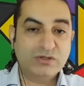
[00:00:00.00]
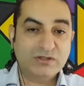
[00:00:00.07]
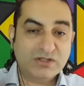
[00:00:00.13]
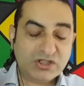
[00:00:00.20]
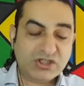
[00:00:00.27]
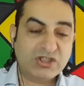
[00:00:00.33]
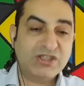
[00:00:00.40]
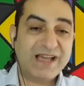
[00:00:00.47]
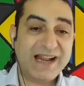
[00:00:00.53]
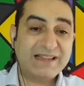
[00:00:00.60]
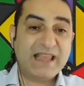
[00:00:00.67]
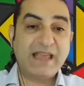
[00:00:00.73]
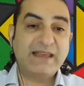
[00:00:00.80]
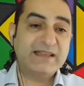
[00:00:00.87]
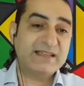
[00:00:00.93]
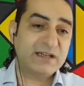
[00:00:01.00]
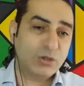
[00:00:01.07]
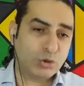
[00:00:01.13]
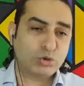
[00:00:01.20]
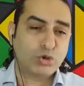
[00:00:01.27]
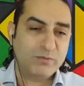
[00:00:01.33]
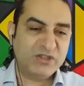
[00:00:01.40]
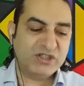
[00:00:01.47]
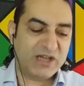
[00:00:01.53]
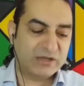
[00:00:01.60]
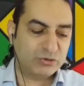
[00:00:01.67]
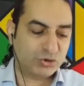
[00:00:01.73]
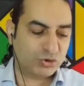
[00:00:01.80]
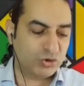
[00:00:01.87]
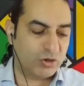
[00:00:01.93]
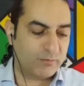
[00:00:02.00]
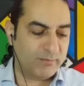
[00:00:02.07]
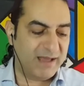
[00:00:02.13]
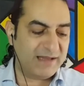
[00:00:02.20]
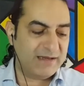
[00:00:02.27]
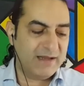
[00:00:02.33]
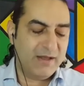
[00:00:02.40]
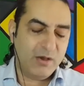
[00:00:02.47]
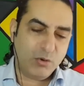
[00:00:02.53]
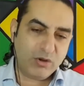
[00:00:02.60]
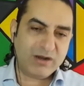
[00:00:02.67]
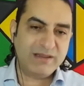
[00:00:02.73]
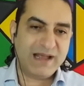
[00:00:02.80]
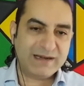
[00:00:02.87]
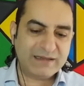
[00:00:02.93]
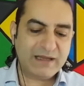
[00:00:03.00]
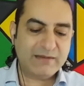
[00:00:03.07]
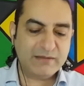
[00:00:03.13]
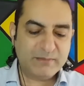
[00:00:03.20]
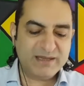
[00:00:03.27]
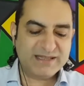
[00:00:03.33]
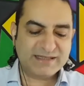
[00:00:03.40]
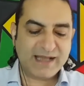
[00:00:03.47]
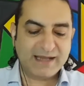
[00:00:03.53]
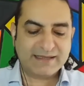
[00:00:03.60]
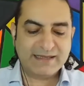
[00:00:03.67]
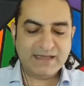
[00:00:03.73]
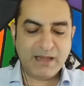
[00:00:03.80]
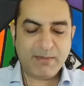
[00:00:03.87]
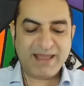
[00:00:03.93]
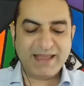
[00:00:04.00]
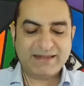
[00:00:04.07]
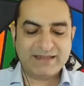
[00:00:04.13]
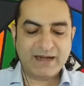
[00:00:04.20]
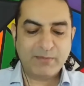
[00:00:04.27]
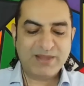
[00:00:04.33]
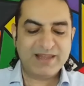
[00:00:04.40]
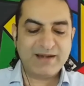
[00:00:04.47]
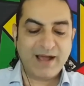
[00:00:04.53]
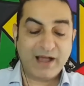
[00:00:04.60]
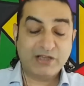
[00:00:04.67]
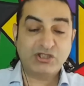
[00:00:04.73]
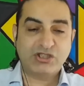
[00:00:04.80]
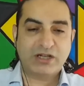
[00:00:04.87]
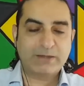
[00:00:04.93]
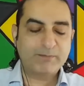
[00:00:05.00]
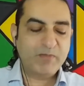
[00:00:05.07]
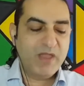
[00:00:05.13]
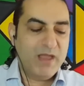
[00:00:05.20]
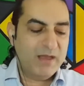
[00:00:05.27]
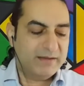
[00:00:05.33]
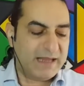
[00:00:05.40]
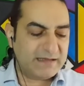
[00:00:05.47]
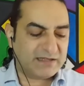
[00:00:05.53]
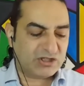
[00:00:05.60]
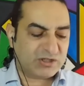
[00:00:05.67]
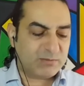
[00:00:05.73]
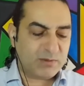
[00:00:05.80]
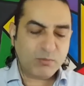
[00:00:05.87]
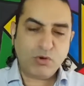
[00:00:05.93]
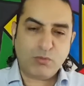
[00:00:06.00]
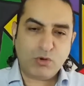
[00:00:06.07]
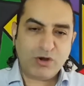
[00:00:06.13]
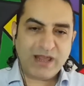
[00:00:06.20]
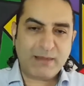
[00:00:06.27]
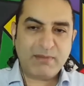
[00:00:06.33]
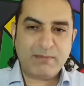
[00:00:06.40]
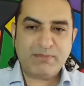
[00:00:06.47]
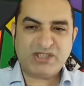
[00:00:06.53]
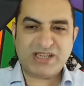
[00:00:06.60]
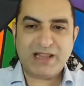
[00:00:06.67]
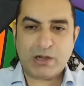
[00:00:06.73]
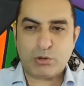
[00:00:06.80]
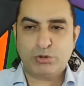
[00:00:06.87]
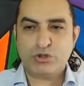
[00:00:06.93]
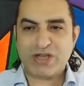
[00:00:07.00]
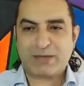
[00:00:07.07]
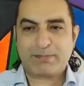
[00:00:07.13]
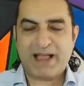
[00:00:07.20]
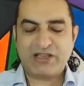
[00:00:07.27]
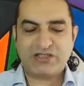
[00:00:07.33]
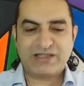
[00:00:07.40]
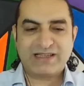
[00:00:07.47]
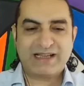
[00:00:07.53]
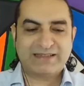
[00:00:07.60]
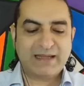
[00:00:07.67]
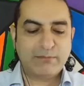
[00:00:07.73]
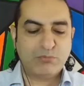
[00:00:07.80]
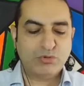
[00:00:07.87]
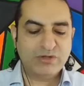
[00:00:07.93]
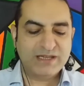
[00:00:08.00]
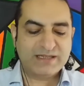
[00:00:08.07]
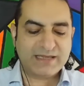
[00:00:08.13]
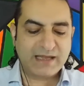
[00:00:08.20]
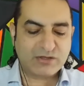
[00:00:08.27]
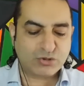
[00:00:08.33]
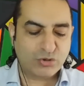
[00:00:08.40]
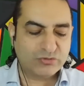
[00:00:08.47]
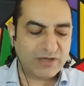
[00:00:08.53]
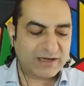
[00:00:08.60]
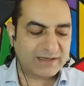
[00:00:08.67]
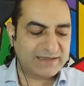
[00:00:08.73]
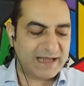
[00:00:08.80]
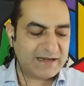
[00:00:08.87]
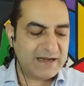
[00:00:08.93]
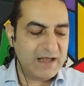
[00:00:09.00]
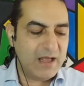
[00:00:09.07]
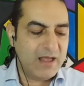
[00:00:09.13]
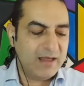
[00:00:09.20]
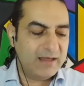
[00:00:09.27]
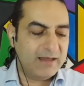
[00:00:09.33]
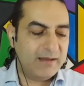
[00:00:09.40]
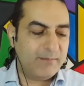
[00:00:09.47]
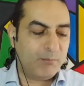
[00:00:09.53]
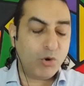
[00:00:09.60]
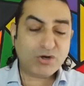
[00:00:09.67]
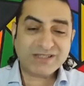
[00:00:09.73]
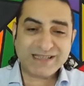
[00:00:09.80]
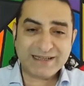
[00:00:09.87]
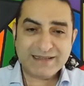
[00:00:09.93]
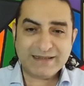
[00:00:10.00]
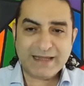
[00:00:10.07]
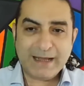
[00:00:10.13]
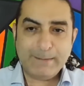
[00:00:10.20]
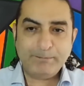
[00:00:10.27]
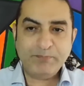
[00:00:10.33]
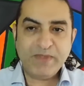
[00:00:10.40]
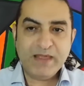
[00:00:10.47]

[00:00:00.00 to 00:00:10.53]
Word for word: dış ticaret dengesinin oturmayacağını düşünüyorum ben. Oralarda bir sakinleme getirebilir ancak. Neyse şimdi bu oraya bir, bir şeyler olacak bence zaten bu Nisan sonuna kadar. E, borsanın da